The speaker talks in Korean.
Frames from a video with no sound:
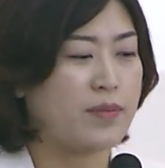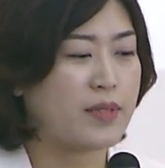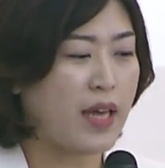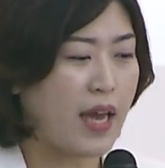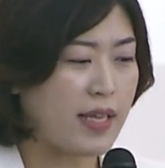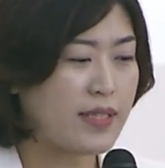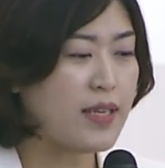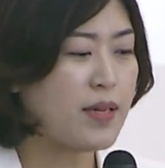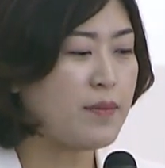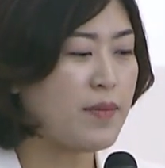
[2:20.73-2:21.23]

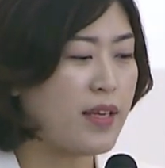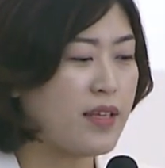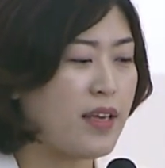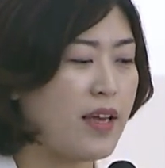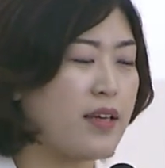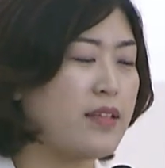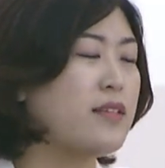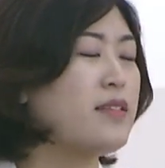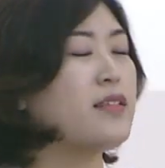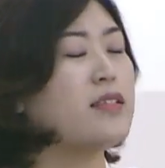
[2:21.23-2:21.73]
가장 많이
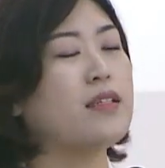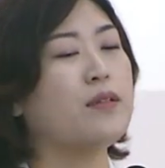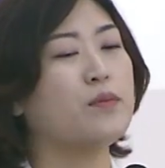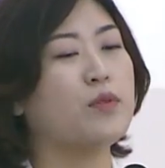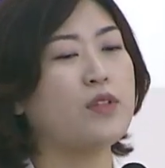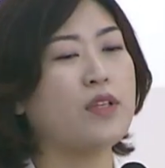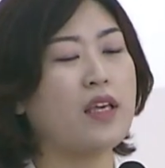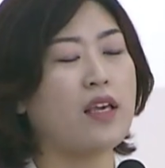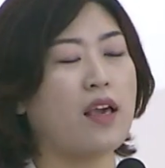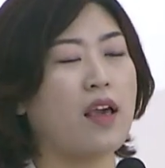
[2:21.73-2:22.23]
하는
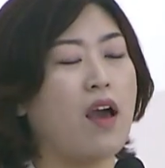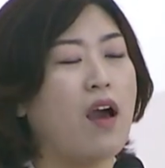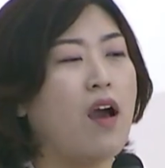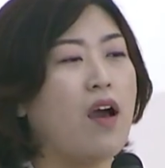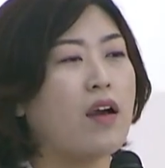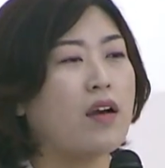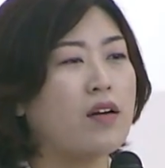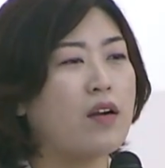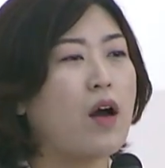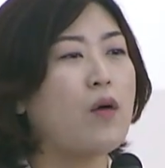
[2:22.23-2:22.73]
질문이
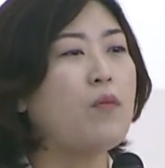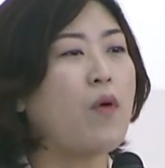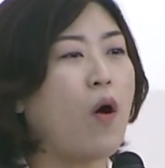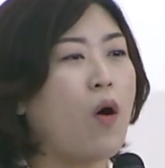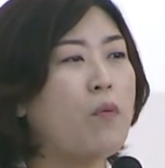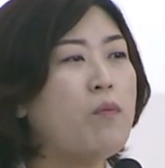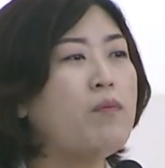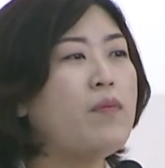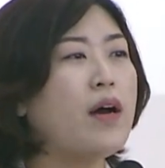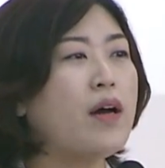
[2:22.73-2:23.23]
그럼
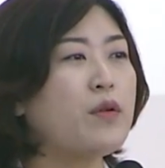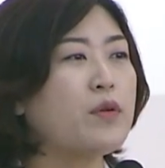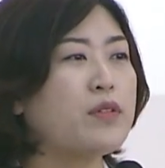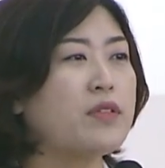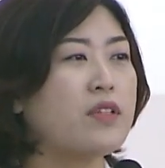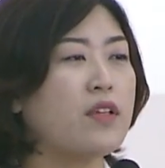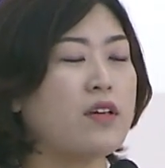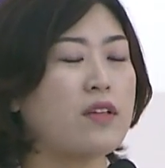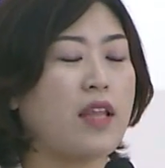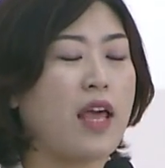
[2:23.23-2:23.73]

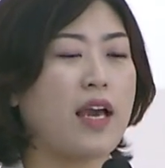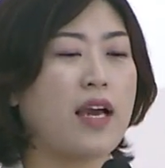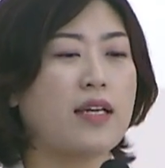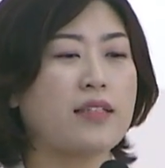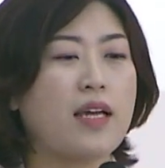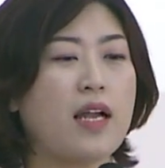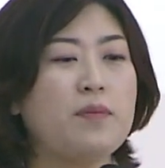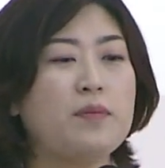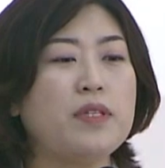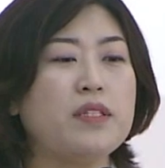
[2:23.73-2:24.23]
엄마로서 내가
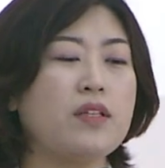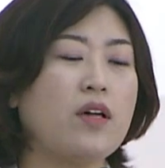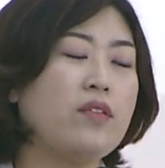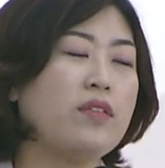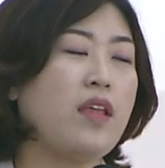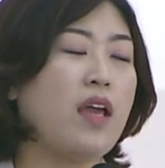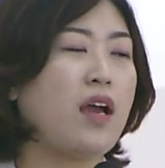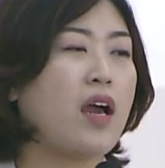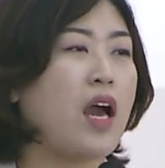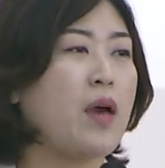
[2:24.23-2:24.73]
삶을
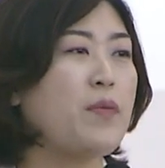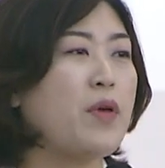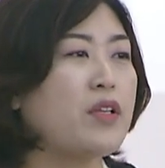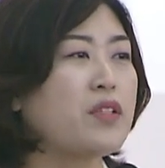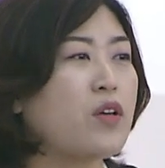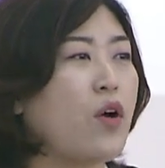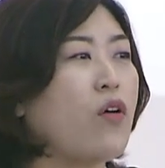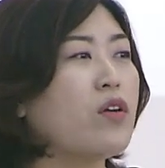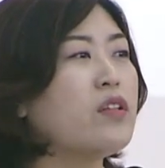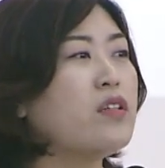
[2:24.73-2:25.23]
선택하면
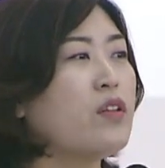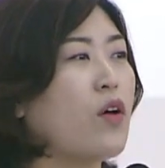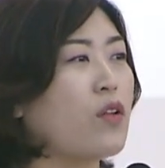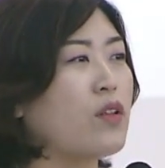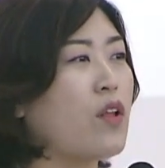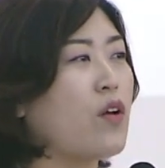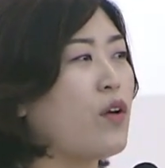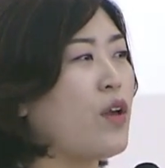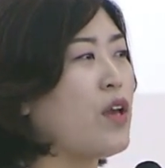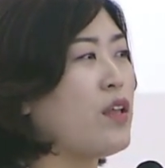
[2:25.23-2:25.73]
저는
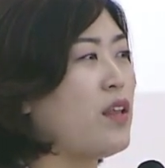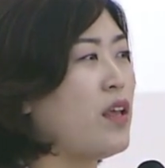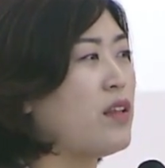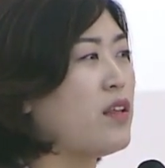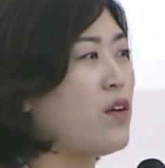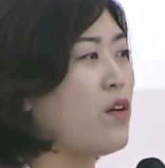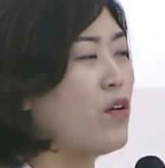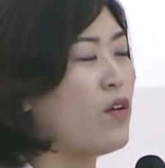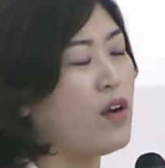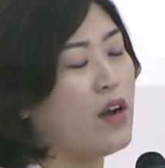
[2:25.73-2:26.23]
어떻게
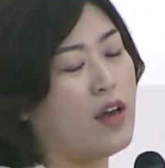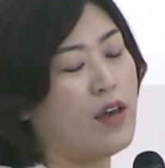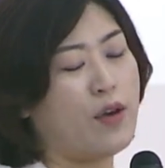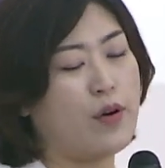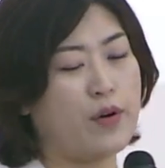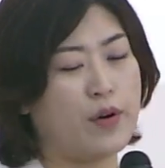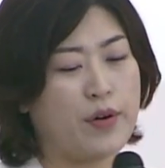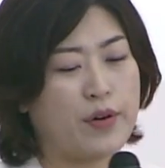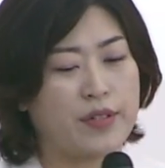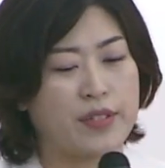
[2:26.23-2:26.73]
되는
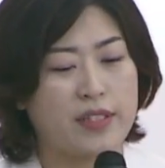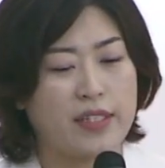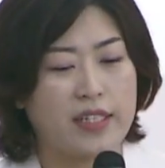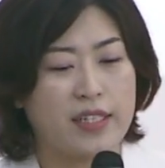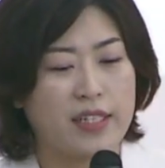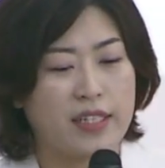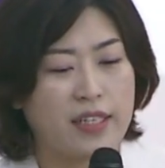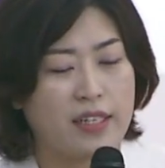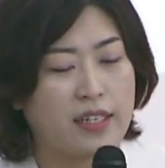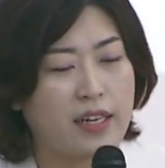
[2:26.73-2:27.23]
건가요?
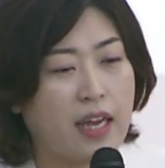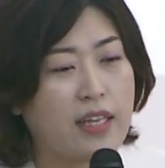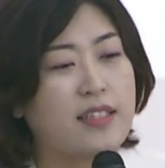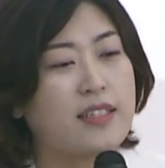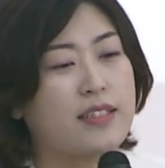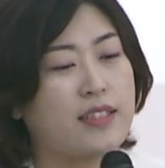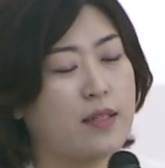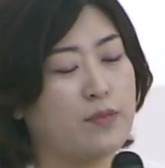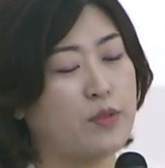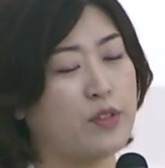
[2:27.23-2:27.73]

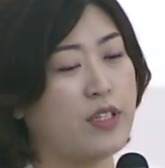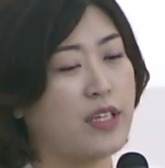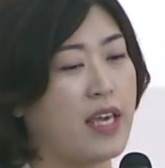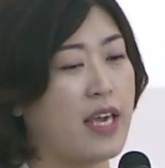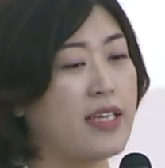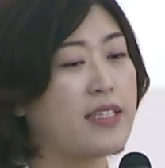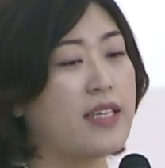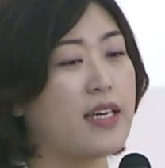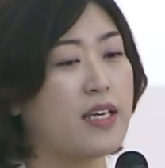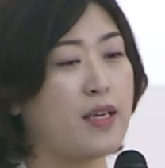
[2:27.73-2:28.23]
라는 질문들
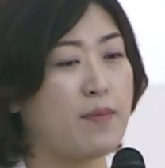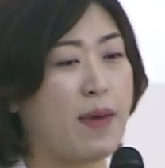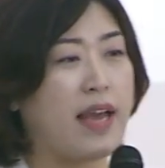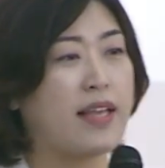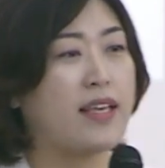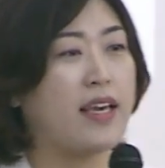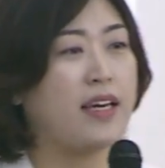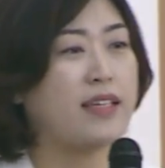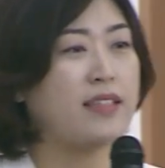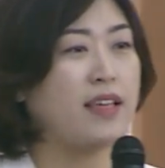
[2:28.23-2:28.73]
굉장히
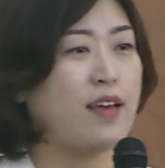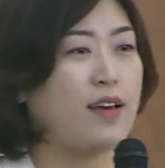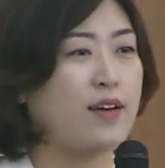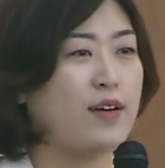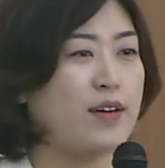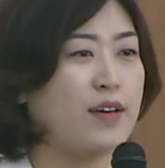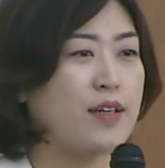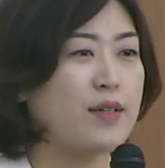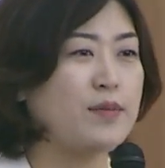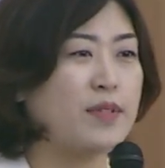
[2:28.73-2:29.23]
많이
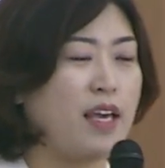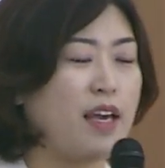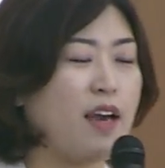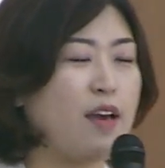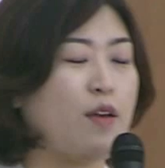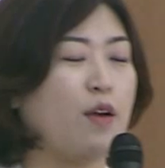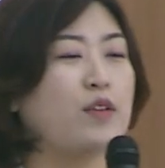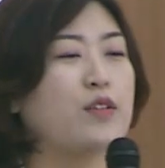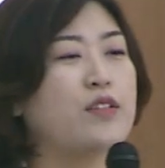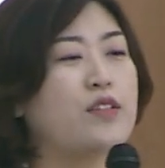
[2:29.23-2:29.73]
하세요. 그럼
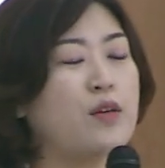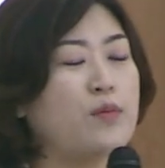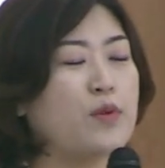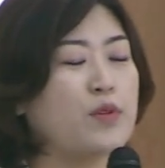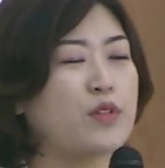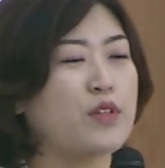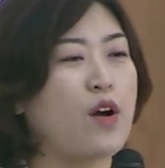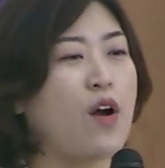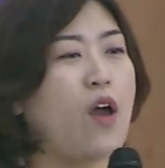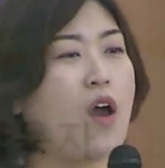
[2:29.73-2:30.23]
제가
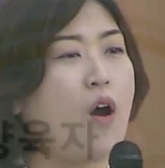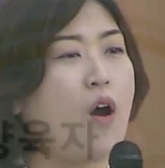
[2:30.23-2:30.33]
여쭤보죠.